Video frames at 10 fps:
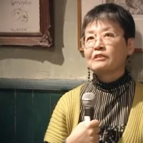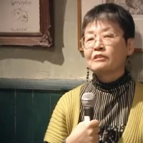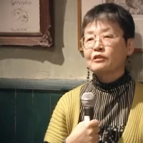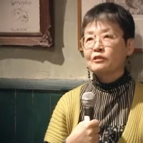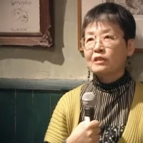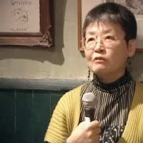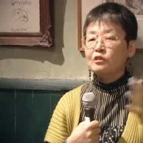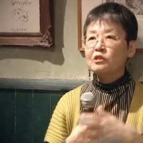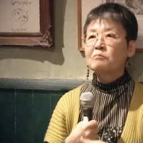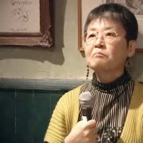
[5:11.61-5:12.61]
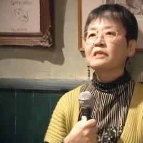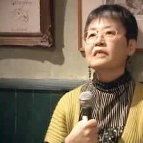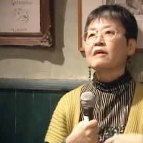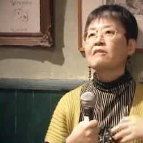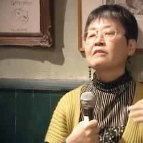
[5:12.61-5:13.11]
作っていく準備期
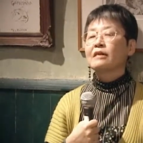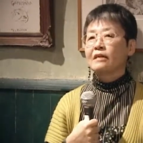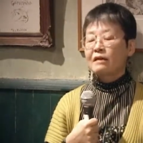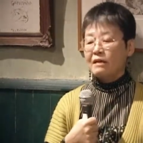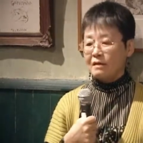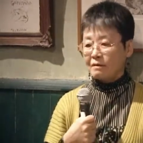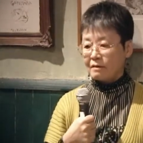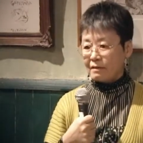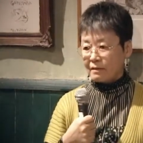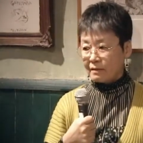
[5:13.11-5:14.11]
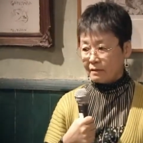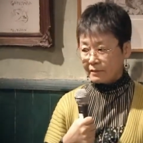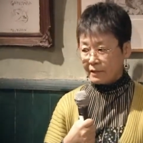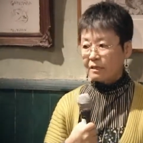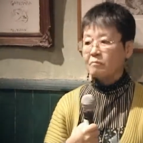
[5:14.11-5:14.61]
間からあ
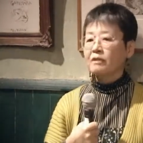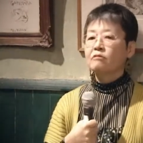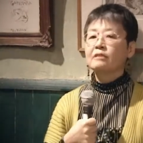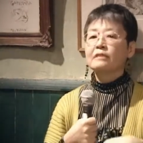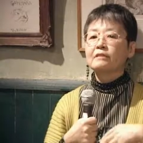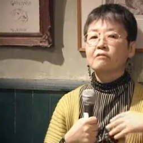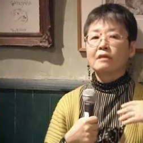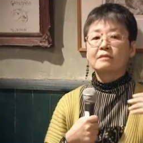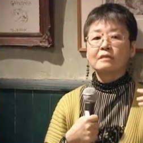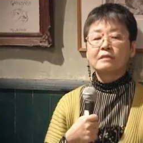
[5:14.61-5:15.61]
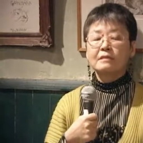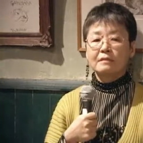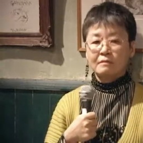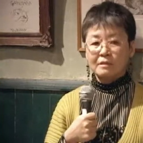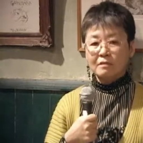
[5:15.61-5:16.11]
性的マイノリティの学生たちが
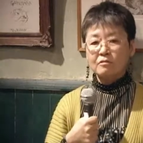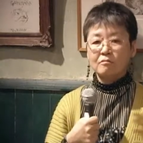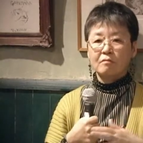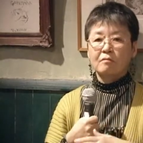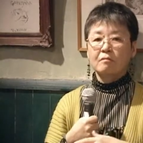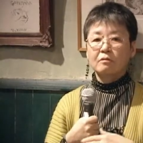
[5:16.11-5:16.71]
たくさんその